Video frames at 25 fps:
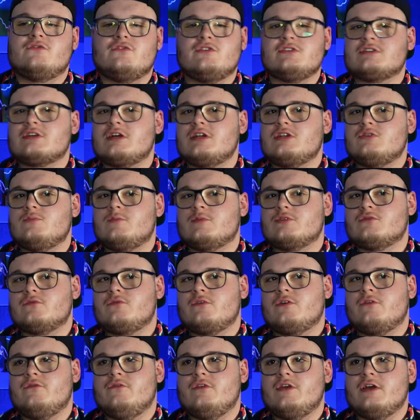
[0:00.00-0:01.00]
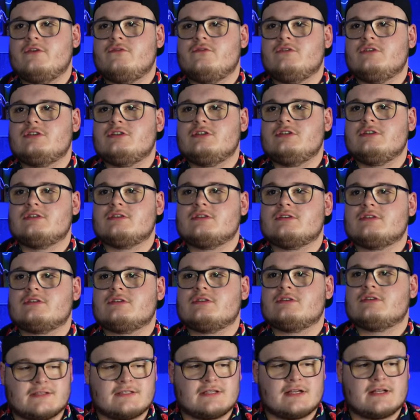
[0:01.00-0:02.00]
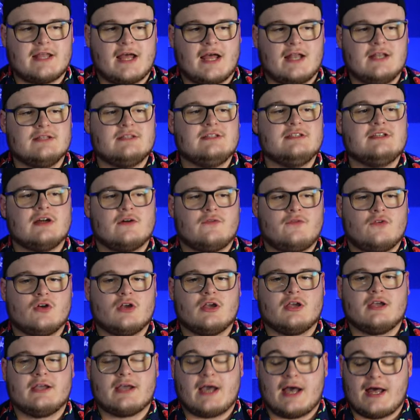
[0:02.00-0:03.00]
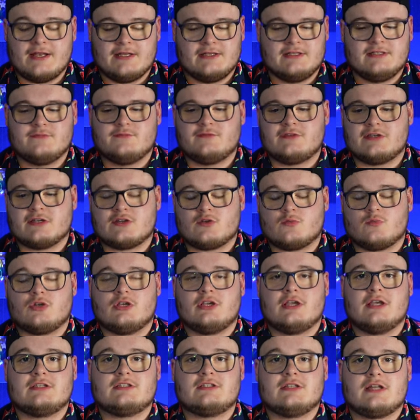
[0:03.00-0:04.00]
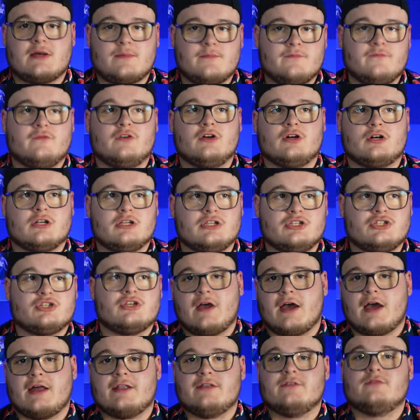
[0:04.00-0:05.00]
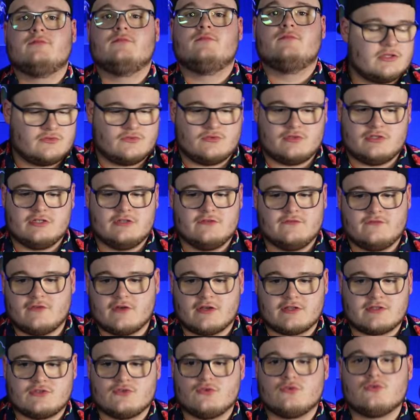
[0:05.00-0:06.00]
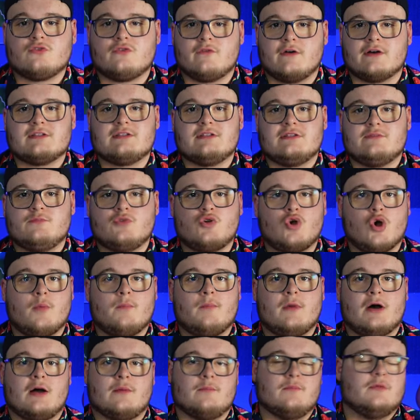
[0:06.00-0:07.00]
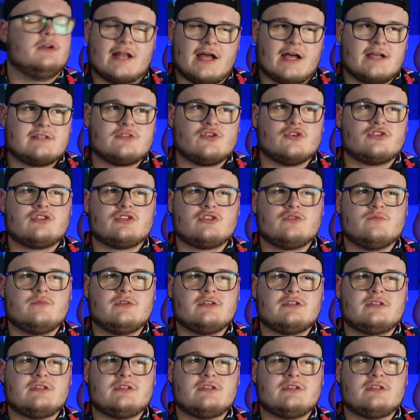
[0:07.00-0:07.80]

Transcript: ich finde es gar nicht mal so verwerflich, dieses, dass halt alle, die davon gerade in diesem Zeitraum gegessen haben, wirklich daran, also die Infektion quasi bekommen haben. Klar, es hört sich ein